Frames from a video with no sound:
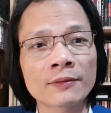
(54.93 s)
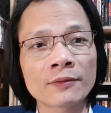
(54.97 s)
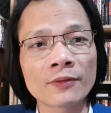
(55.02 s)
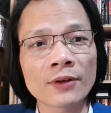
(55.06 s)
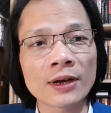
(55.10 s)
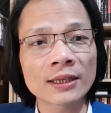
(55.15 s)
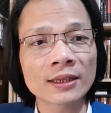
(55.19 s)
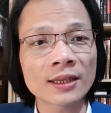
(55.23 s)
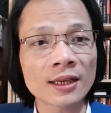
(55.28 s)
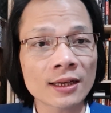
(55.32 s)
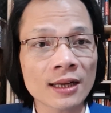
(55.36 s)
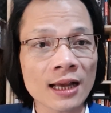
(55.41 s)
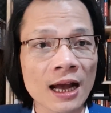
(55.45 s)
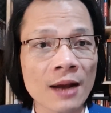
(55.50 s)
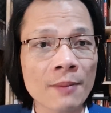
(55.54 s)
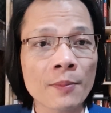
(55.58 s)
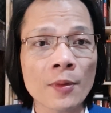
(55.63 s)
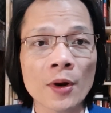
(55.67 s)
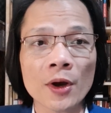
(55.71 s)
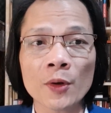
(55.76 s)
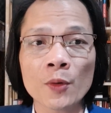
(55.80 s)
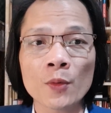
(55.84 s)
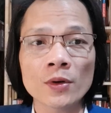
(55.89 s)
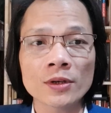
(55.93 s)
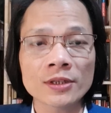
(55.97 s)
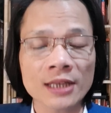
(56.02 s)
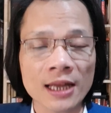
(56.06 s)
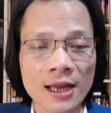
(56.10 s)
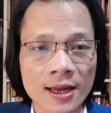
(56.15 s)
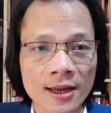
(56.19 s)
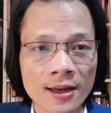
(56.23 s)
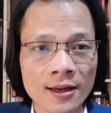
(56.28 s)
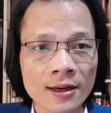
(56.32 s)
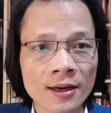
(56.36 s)
về tất cả mọi quốc
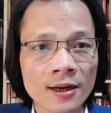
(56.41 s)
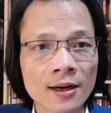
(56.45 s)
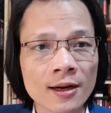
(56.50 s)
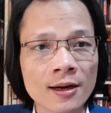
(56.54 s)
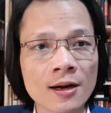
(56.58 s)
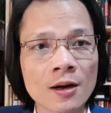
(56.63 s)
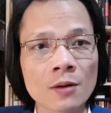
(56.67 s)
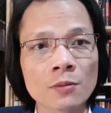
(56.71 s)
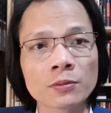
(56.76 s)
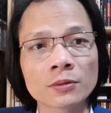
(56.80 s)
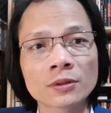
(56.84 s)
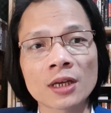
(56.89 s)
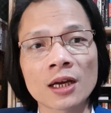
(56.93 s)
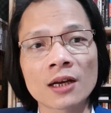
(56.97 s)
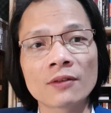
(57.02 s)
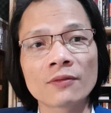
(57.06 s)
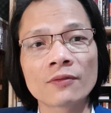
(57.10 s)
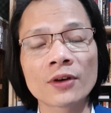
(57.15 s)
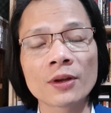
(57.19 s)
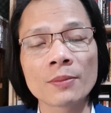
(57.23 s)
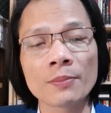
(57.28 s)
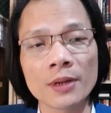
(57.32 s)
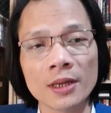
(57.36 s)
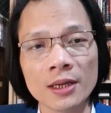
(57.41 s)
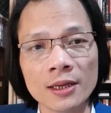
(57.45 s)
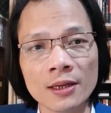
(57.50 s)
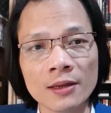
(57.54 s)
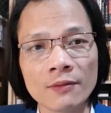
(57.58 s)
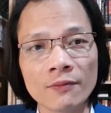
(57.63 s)
gia không thân với Mỹ